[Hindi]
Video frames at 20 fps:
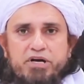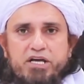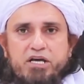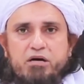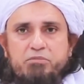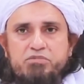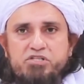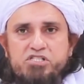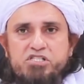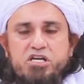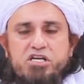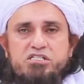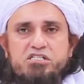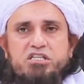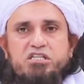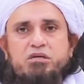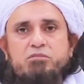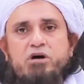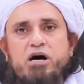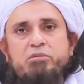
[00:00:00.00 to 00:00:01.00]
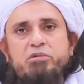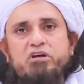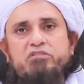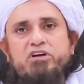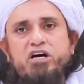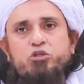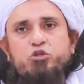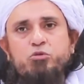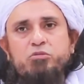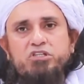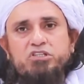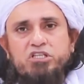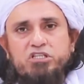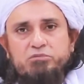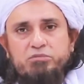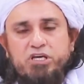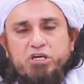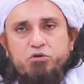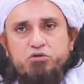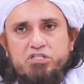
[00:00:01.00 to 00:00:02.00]
पढ़ें आप इस तरह से तमाम रिवायतों में
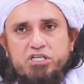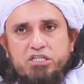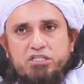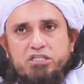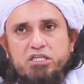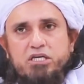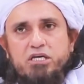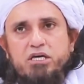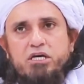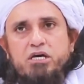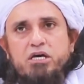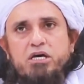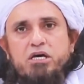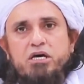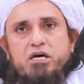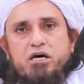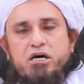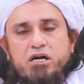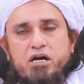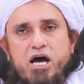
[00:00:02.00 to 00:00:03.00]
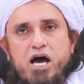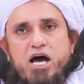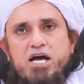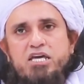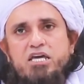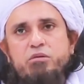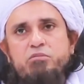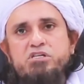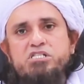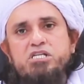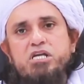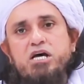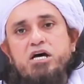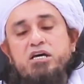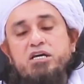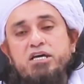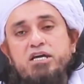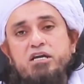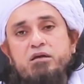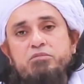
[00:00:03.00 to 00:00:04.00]
तदबीक हो जाती है रहा यह
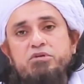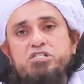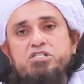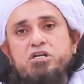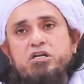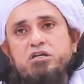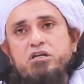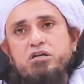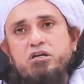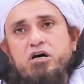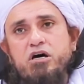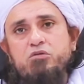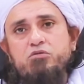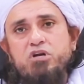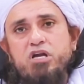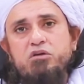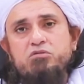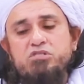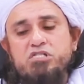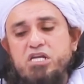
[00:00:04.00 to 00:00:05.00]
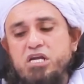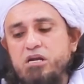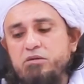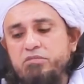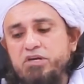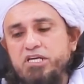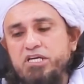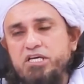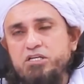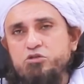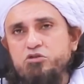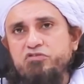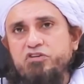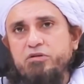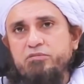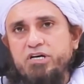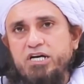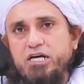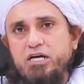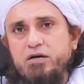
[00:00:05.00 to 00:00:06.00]
मसला कि नबी सल्लल्लाहु अलैहि वसल्लम ने यह जो
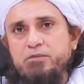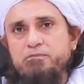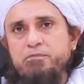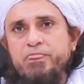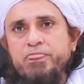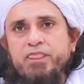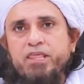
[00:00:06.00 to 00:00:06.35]
फरमाया